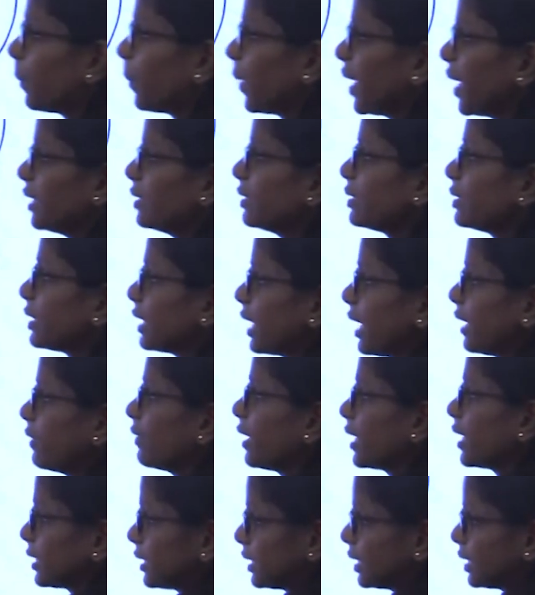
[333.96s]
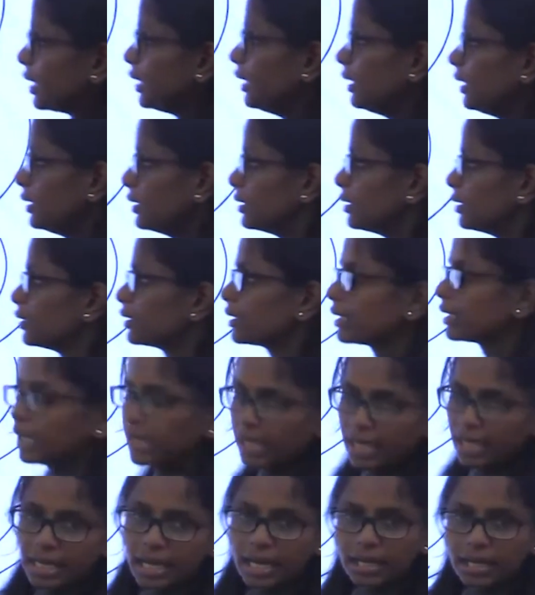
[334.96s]
பெண் சிறைவாசிகள்
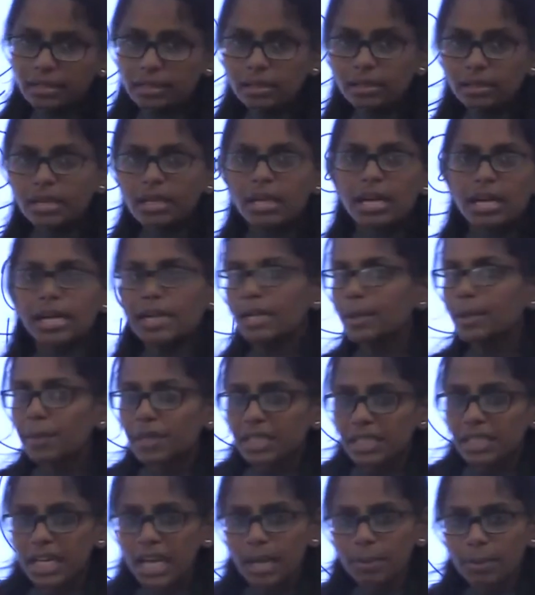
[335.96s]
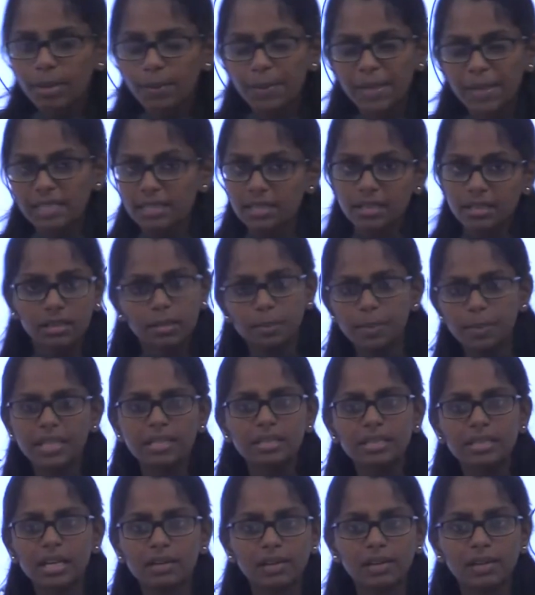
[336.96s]
கிடையாது அதை பத்தி நான் எப்படி பேசுறது பெண்
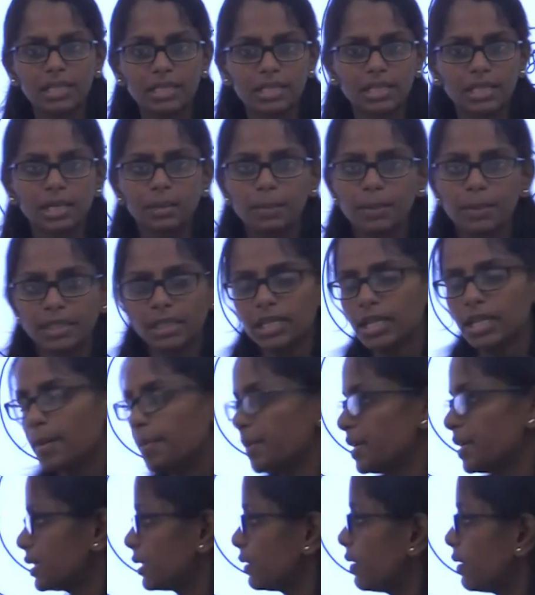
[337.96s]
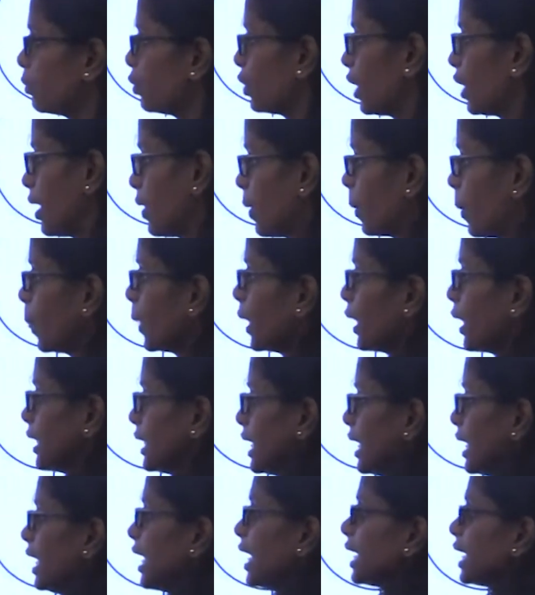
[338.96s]
சிறைவாசிகளை பத்தி நான் பேசவே முடியாது
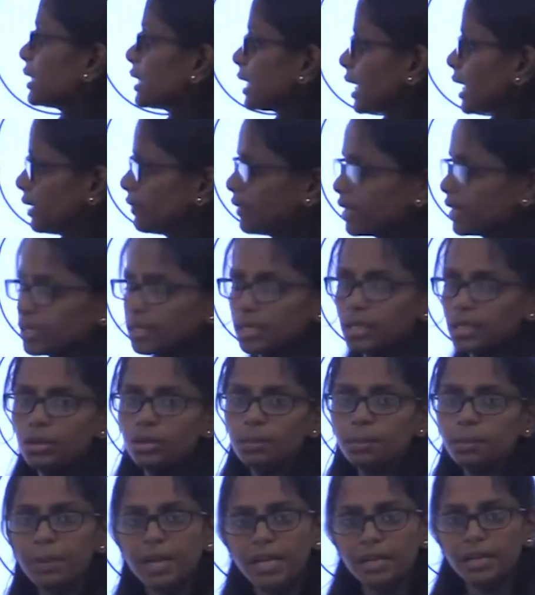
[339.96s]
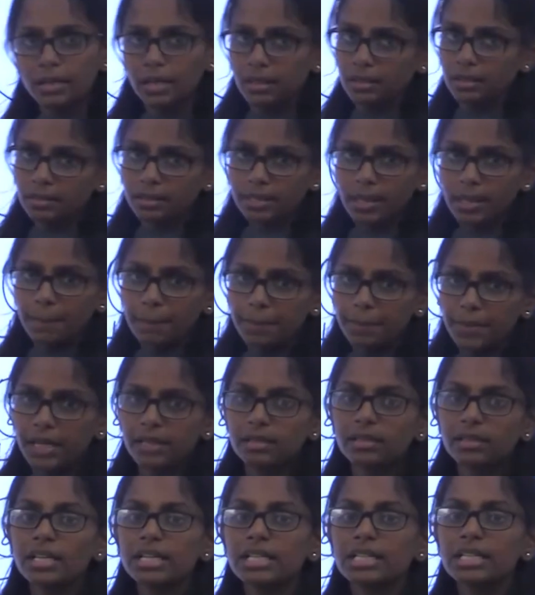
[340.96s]
எல்லா சிறைவாசிகளும் பெண்கள் தப்பு
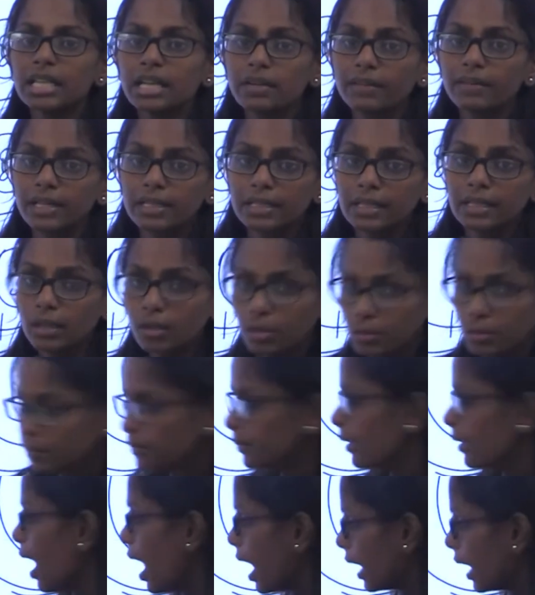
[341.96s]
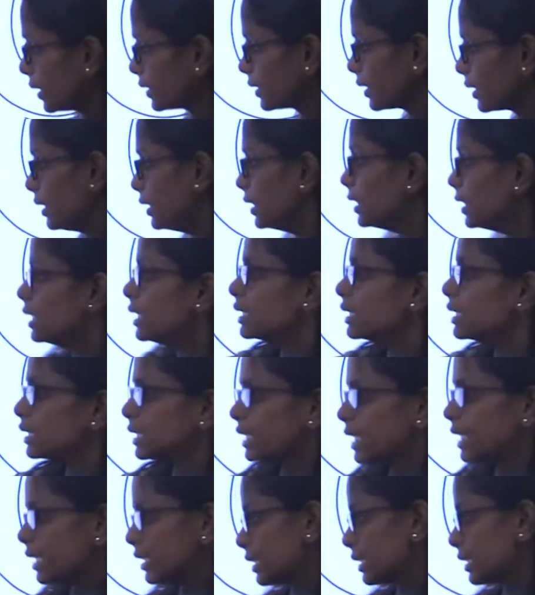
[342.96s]
அத்தனை சிறைவாசிகளும் ஆண்கள்
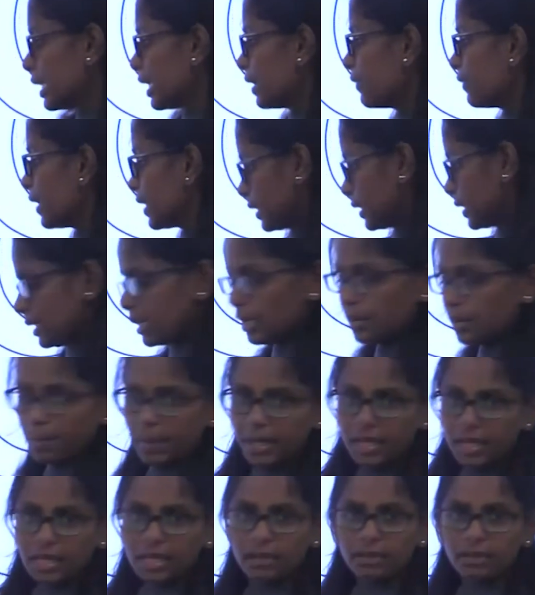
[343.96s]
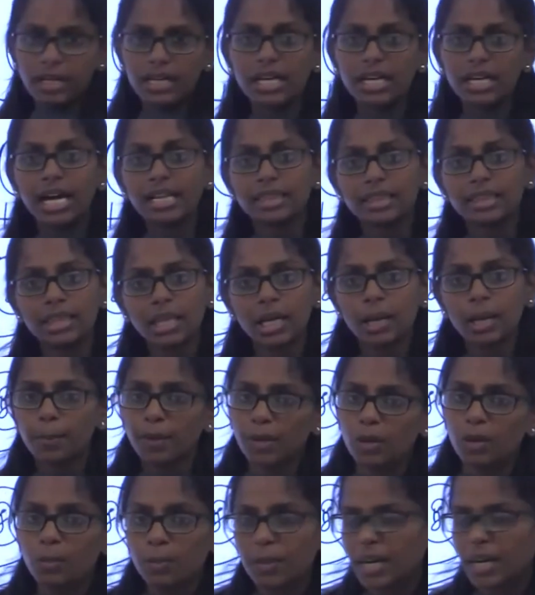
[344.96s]
சில சிறைவாசிகள் படிக்கவில்லை அத்தனை
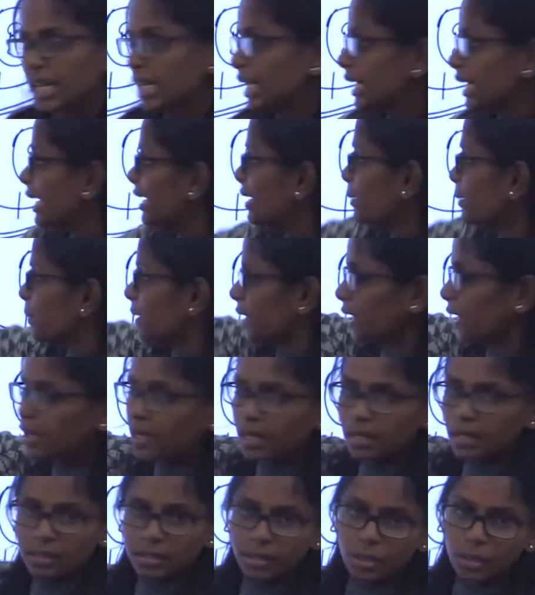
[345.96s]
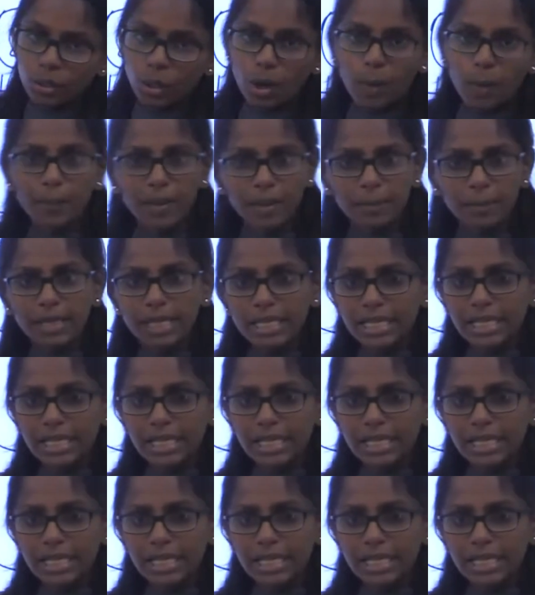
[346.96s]
பேரும் படிக்கலன்னு இப்பதான் கரெக்ட் அப்புறம் எப்படி இது